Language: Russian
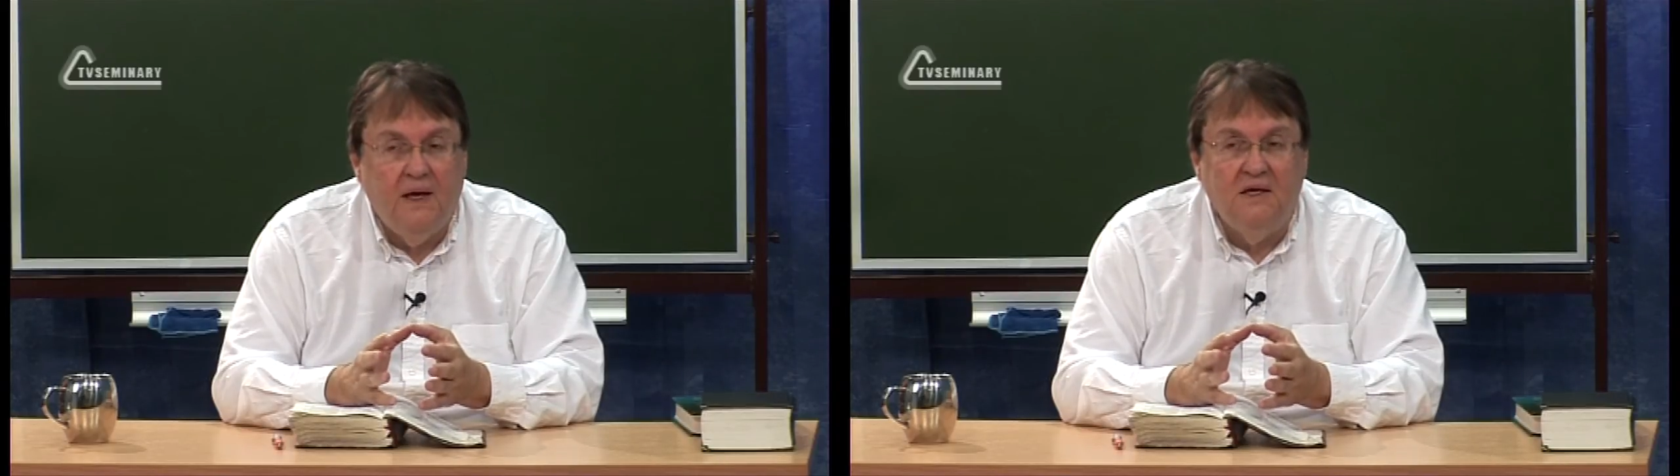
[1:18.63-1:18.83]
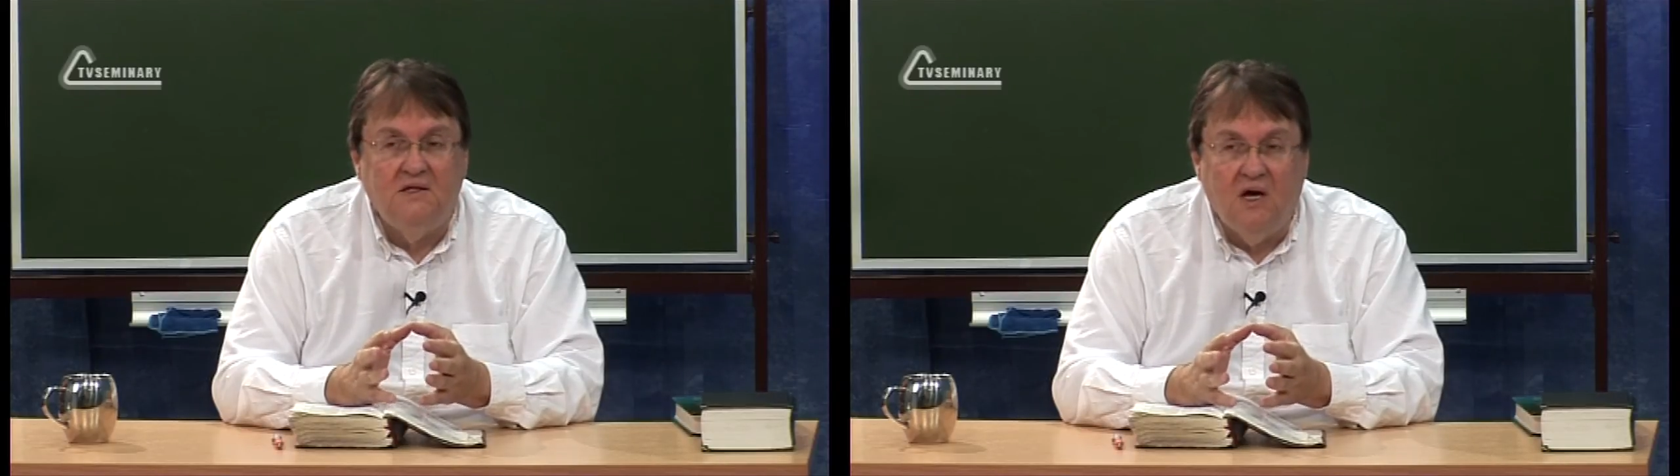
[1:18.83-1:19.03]

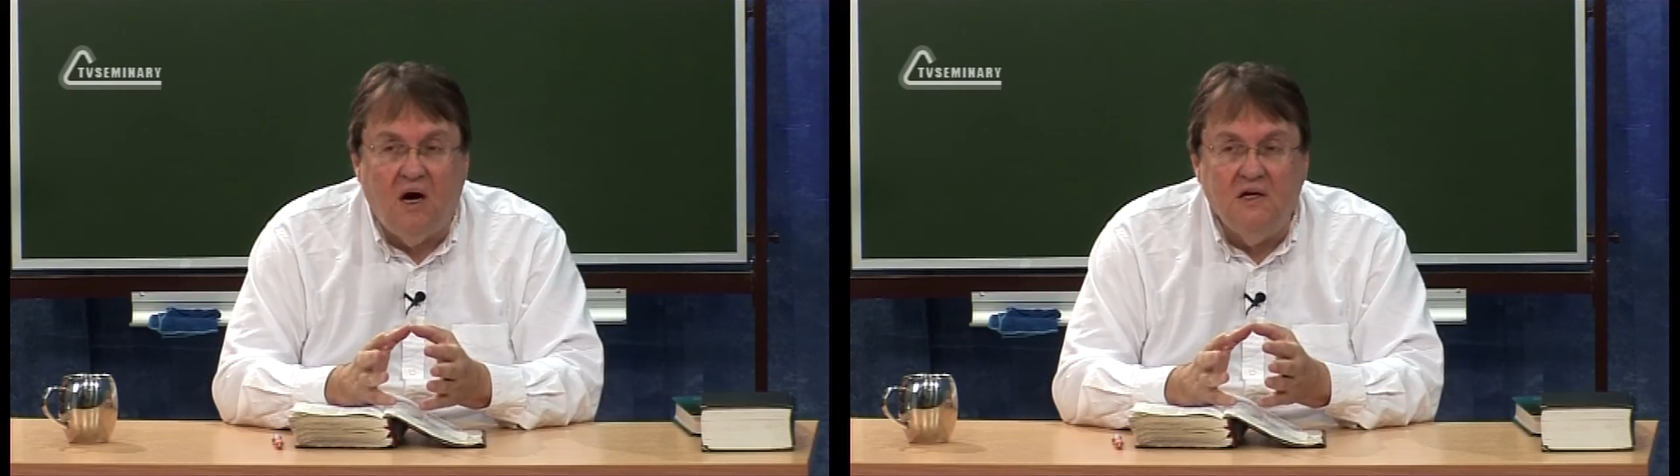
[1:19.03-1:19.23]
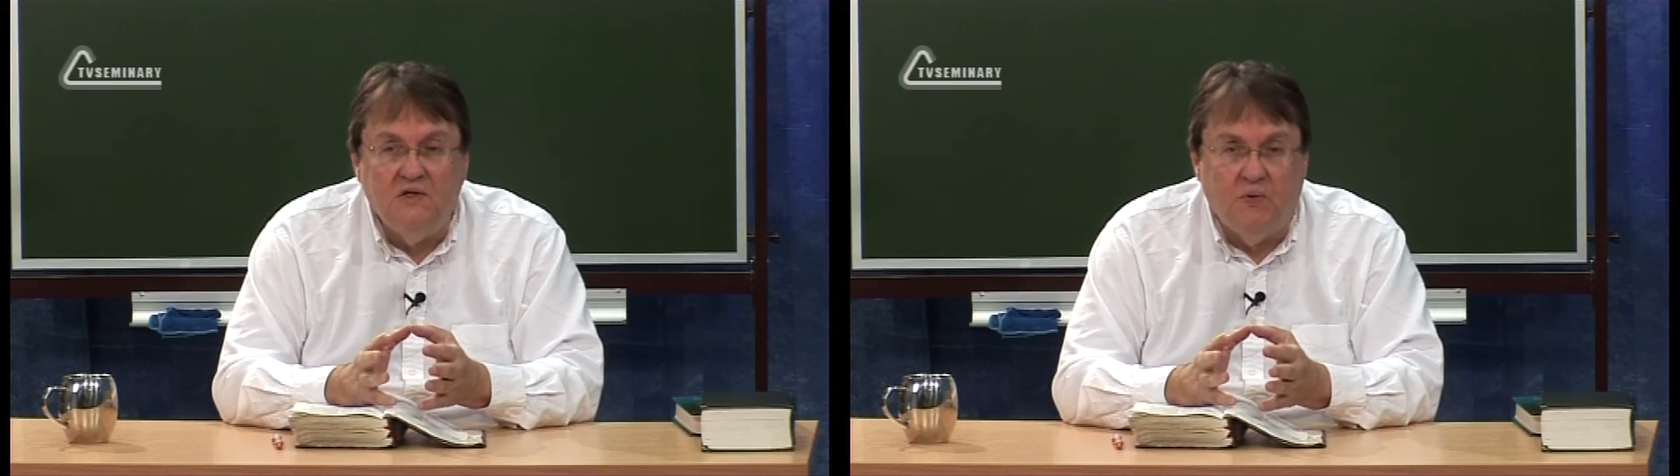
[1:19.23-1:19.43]
Будь
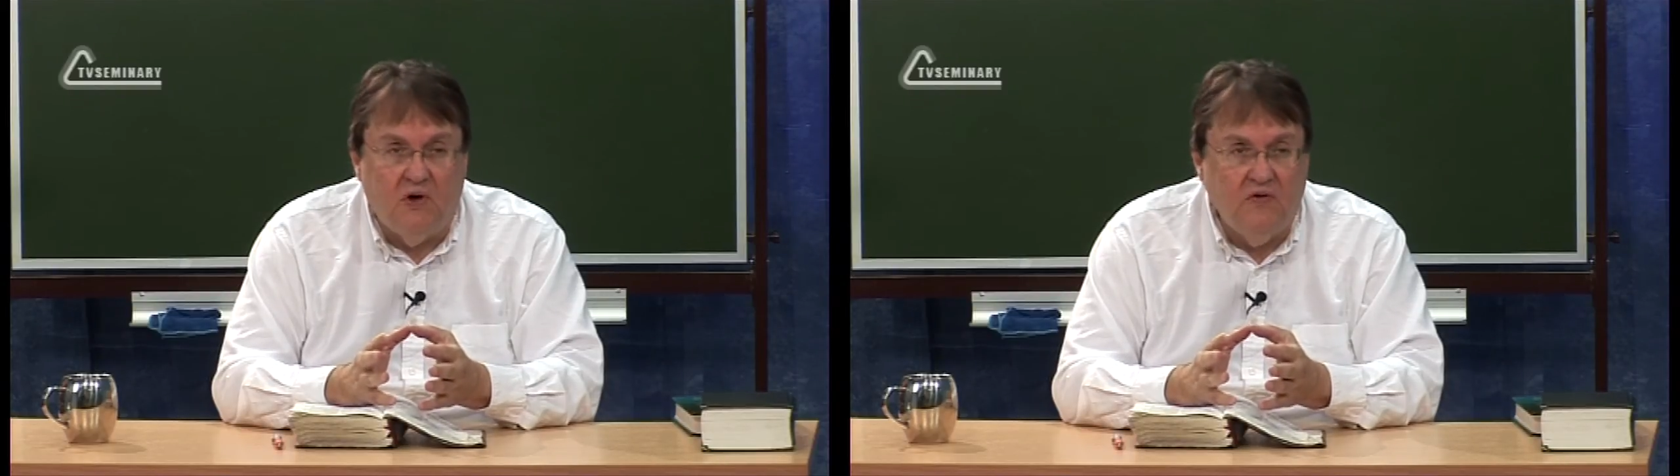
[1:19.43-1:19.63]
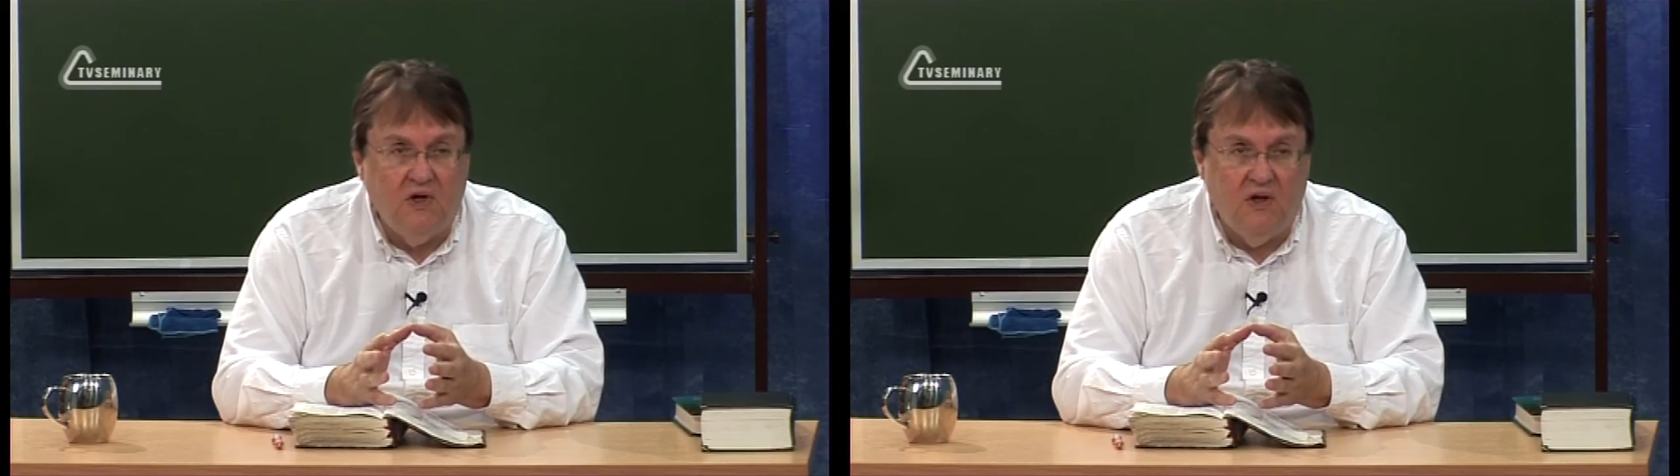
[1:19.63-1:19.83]
мы
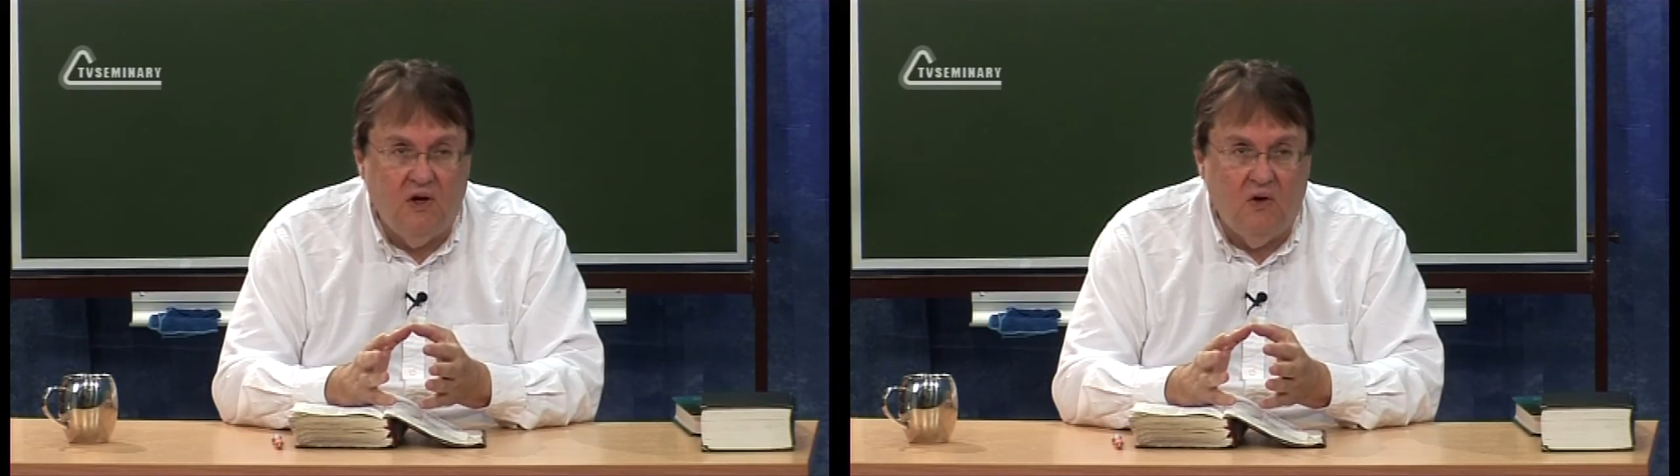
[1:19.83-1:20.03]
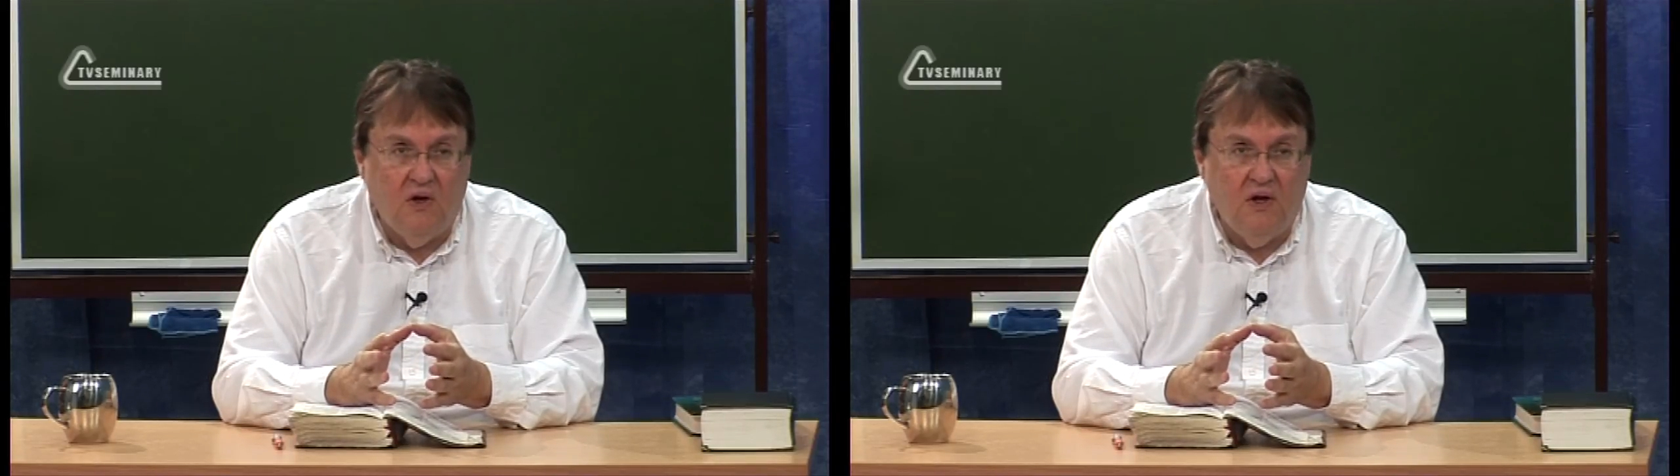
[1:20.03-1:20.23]
совершенно
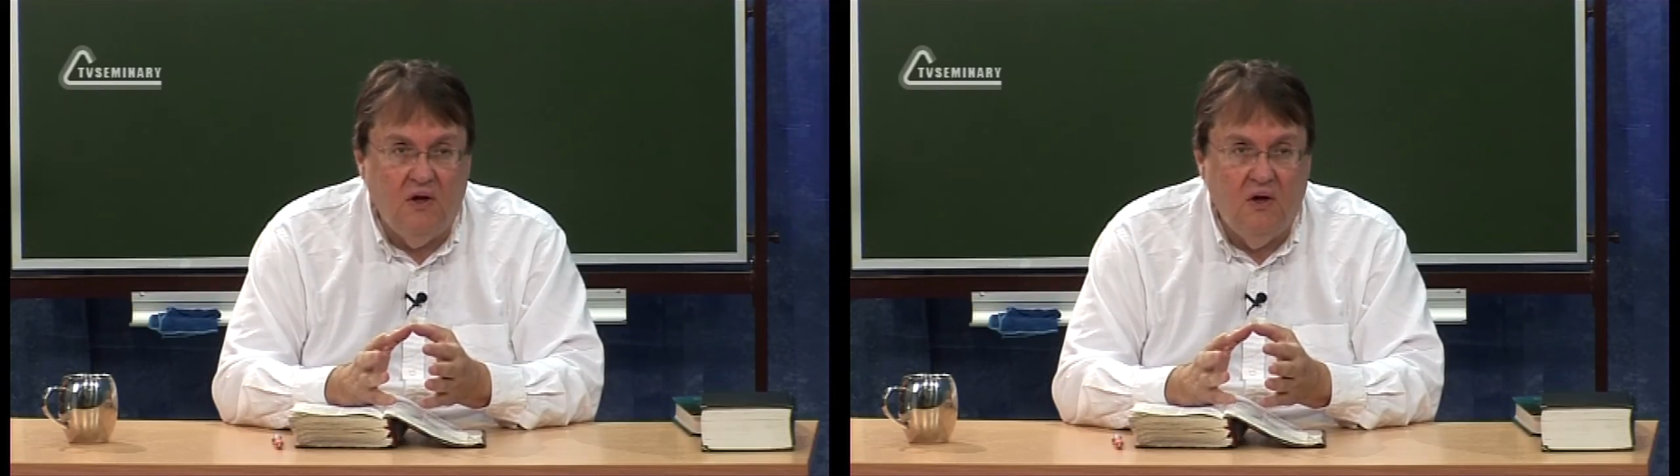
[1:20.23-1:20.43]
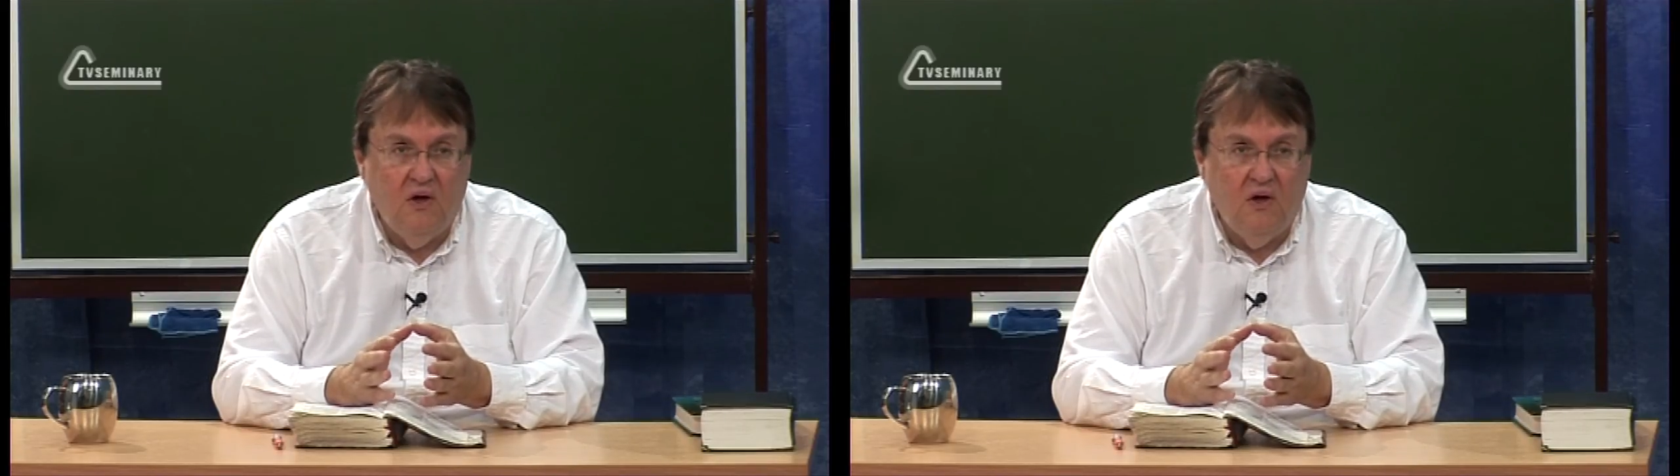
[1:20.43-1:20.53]
святы,